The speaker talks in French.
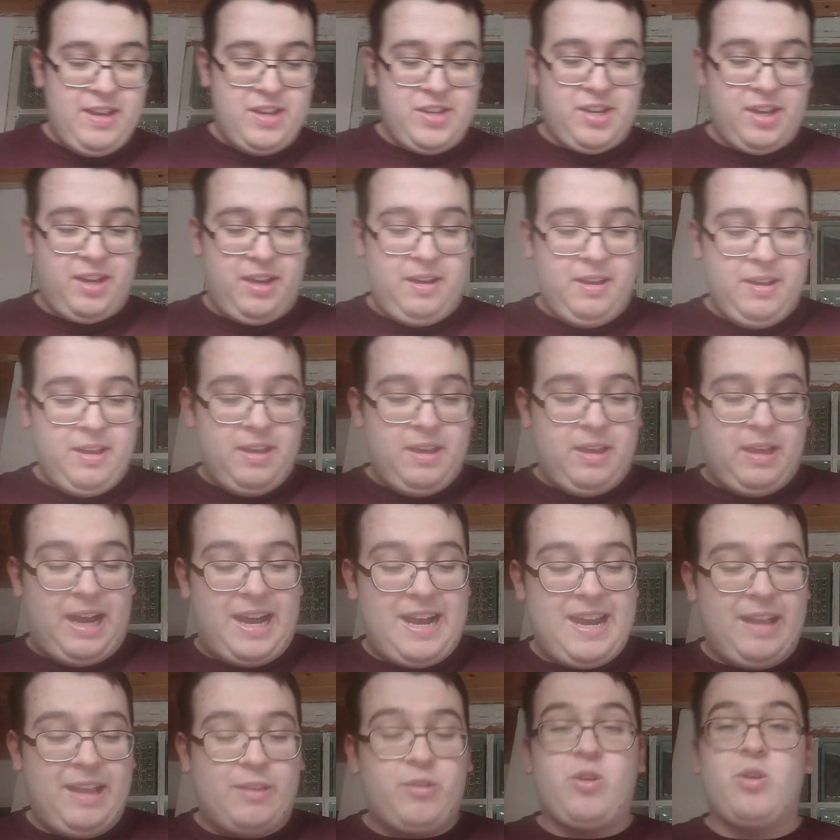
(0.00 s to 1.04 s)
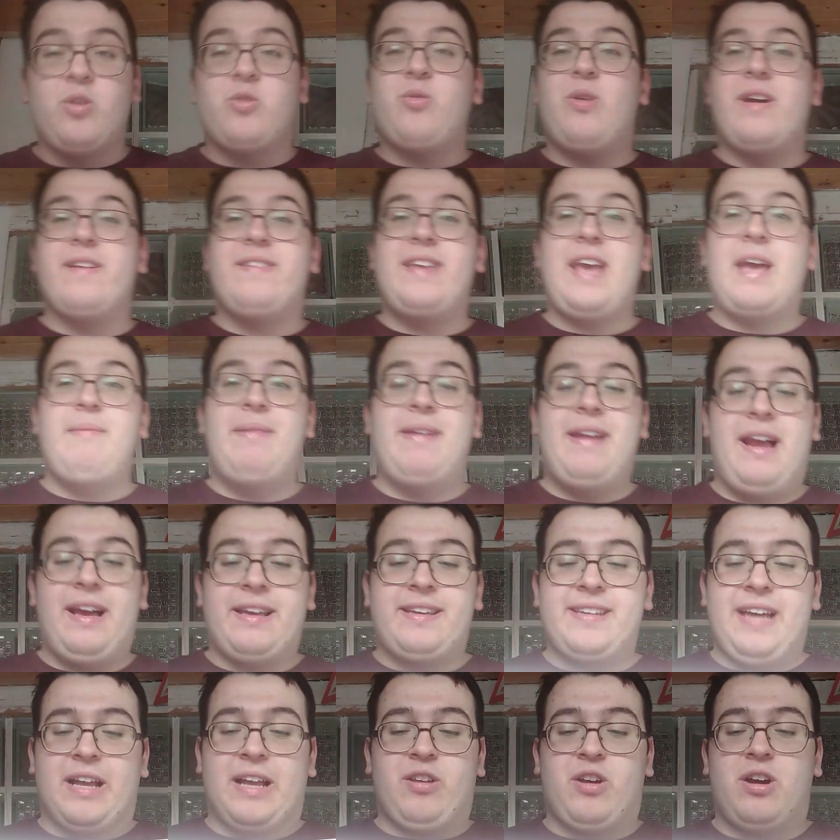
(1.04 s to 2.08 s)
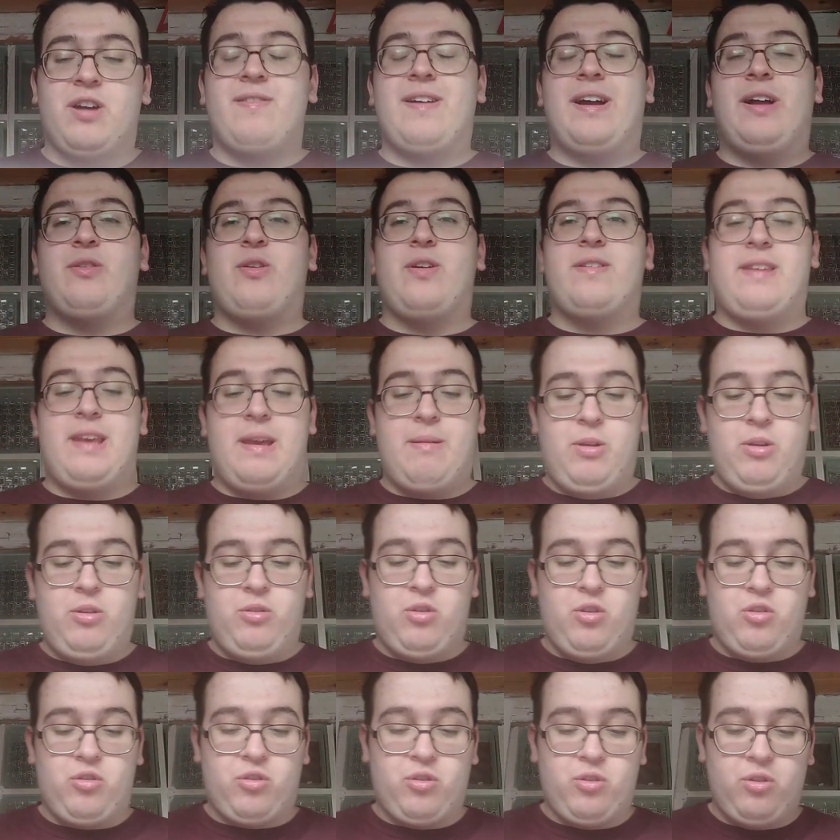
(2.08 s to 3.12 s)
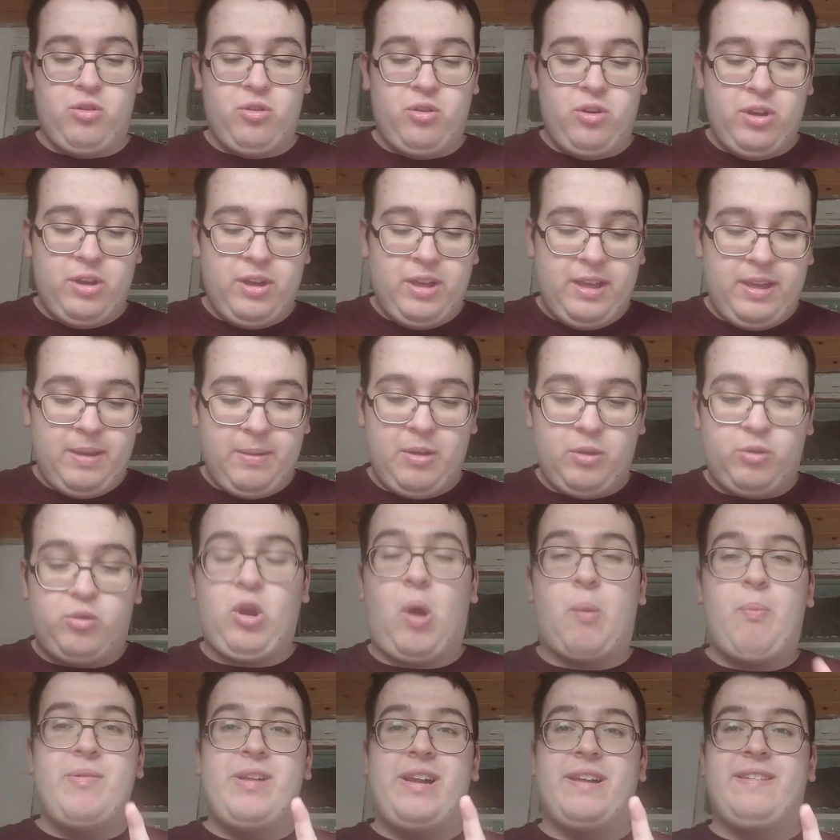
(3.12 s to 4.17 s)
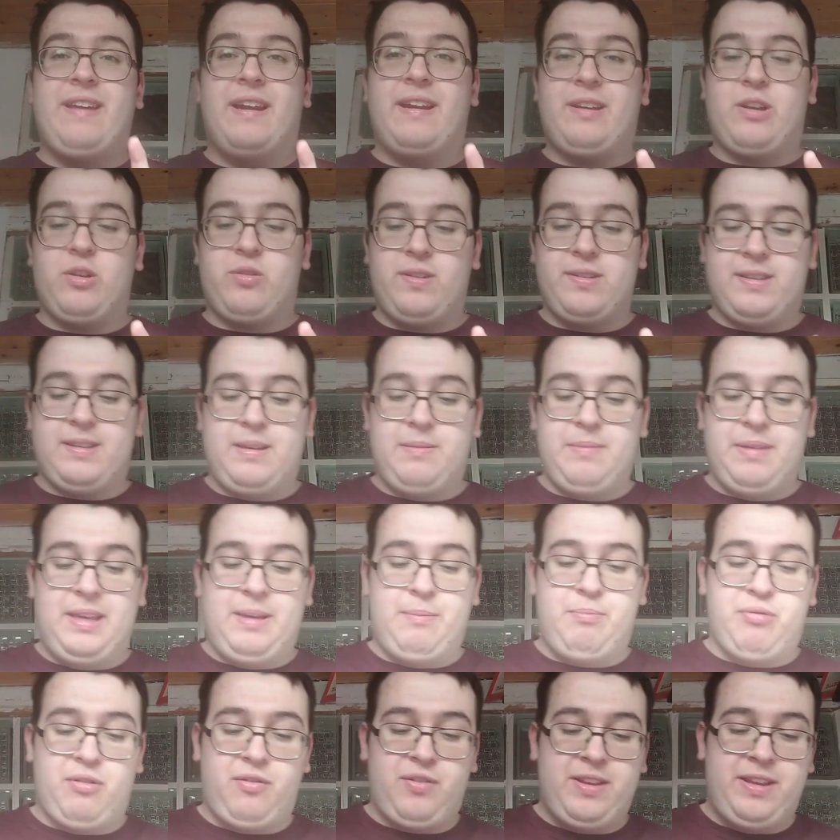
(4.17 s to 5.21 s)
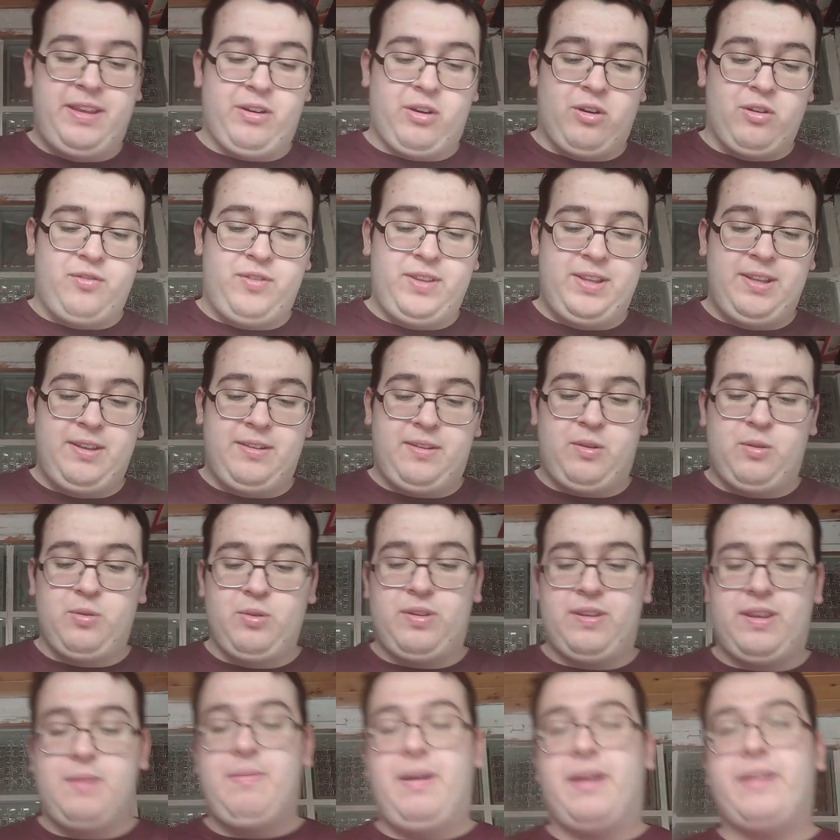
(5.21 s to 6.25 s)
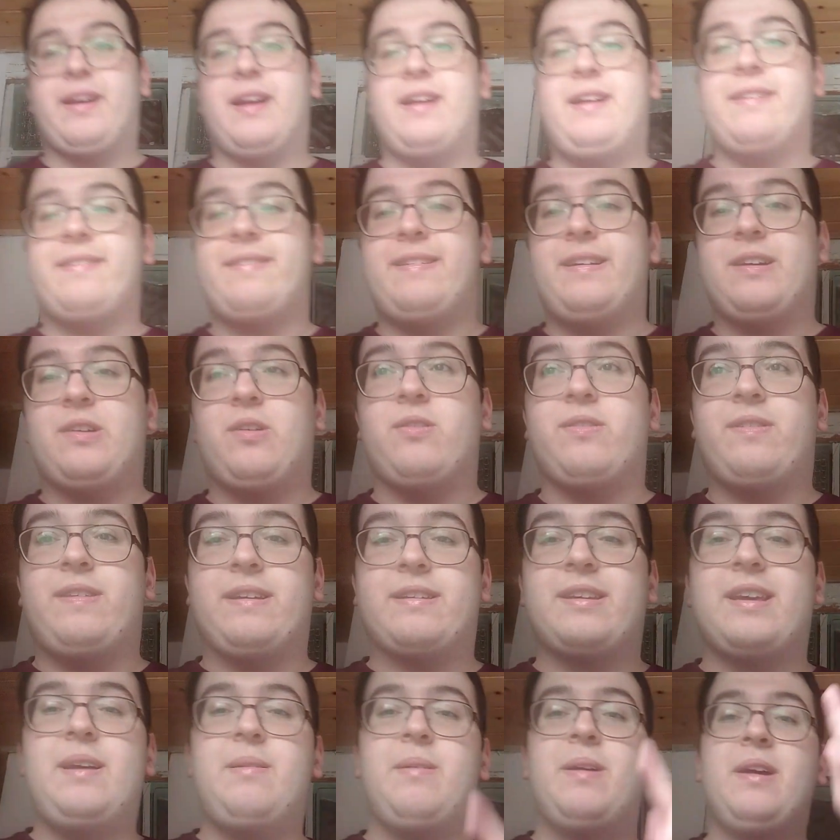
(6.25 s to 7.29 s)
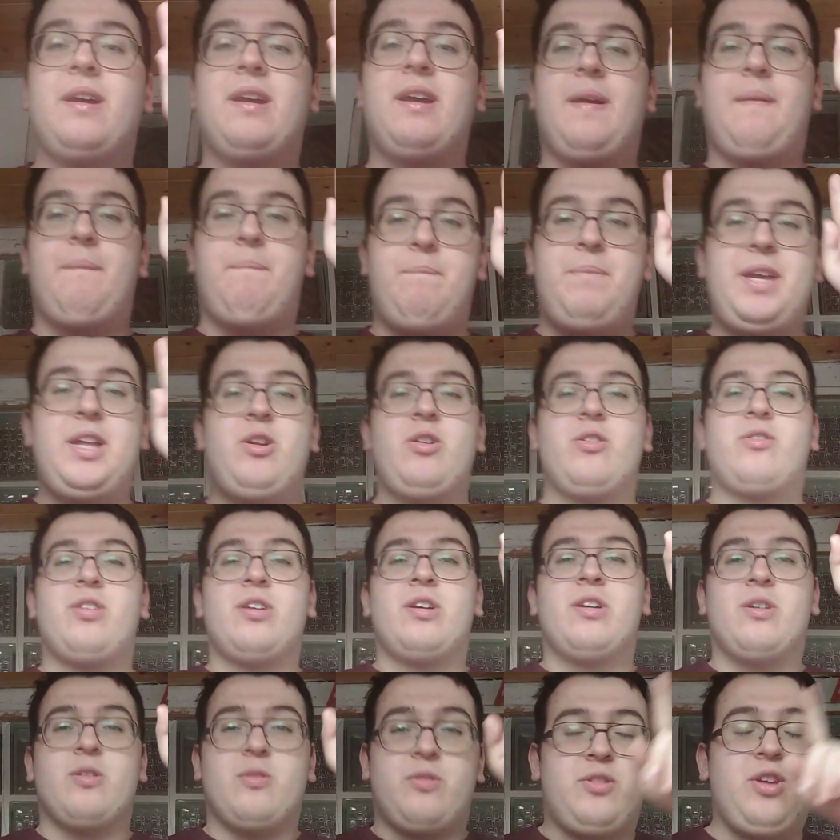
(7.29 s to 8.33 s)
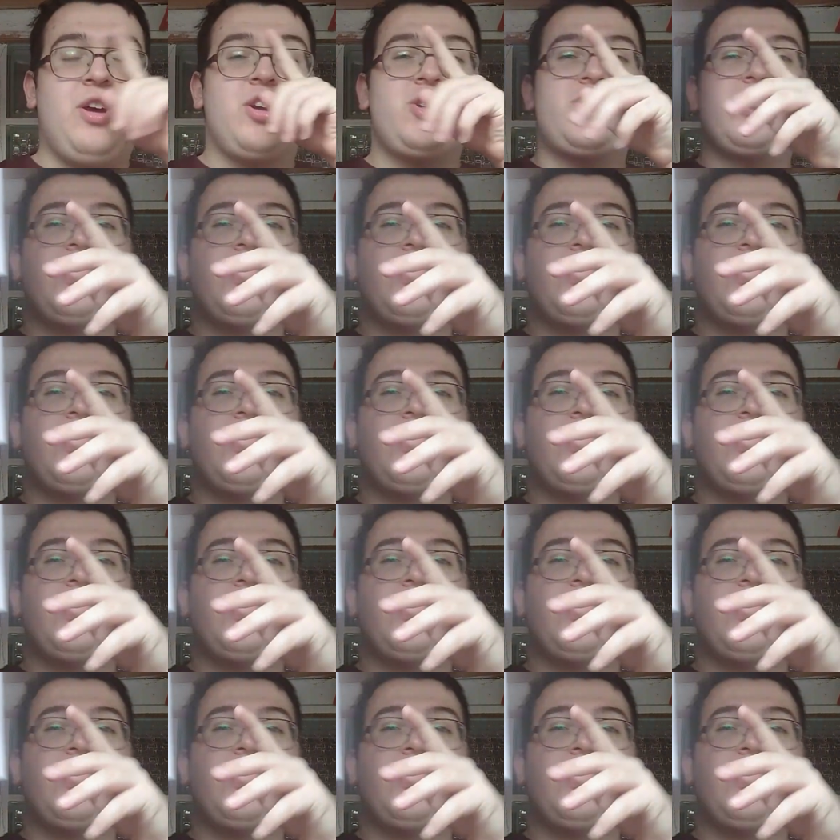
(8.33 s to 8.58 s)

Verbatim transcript: déjà, à la 33e et à la 82e minute de jeu sur penalty à la 90ème et pour finir euh, Vinicius qui marque à la 55e minute de